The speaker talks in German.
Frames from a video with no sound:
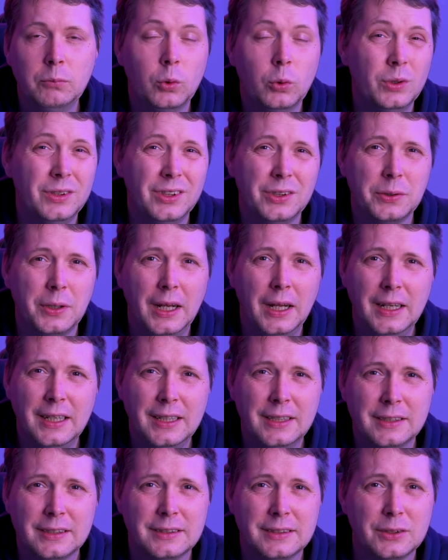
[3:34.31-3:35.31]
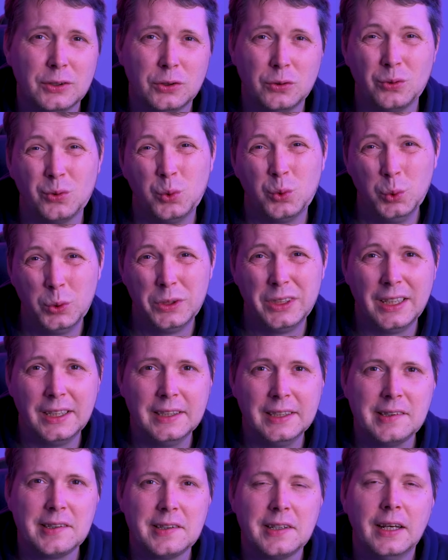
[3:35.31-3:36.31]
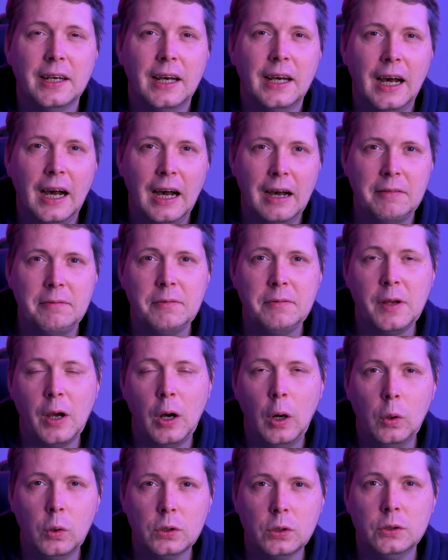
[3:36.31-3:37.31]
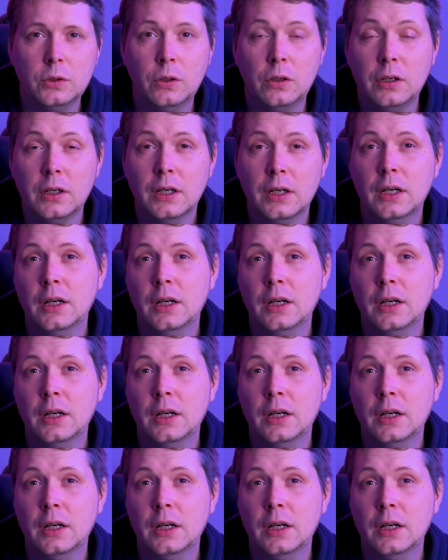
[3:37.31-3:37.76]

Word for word: Und zu aller guter Letzt haben wir auch noch